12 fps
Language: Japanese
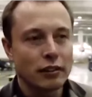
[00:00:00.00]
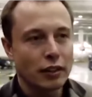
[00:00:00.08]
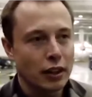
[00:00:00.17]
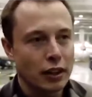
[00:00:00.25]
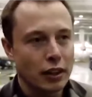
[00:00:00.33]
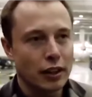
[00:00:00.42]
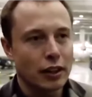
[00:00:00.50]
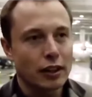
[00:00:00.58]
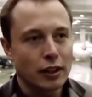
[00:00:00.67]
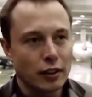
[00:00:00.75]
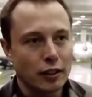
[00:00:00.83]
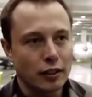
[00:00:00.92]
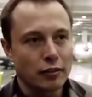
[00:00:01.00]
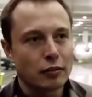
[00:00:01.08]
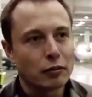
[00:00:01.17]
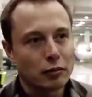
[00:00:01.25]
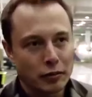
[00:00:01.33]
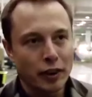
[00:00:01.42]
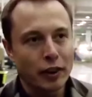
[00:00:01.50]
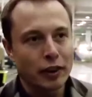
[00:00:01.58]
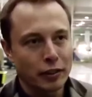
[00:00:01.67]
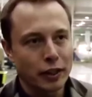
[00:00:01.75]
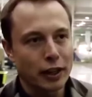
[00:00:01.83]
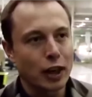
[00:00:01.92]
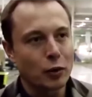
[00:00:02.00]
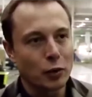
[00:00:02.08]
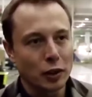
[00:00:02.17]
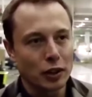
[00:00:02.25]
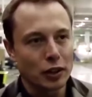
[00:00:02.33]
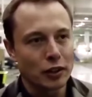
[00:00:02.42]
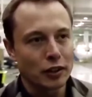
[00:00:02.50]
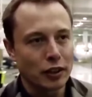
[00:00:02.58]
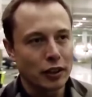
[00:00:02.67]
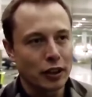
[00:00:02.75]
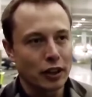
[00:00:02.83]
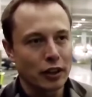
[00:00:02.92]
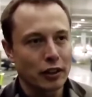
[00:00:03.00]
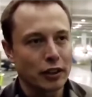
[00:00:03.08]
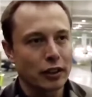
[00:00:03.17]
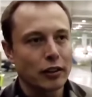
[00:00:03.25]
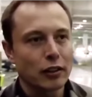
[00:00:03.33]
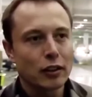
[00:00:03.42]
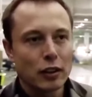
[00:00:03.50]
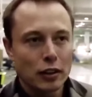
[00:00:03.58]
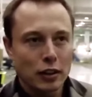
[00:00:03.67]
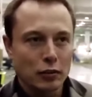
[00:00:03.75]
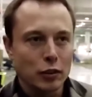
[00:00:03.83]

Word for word: で、まあ、あのー、これが何が大事だったっていう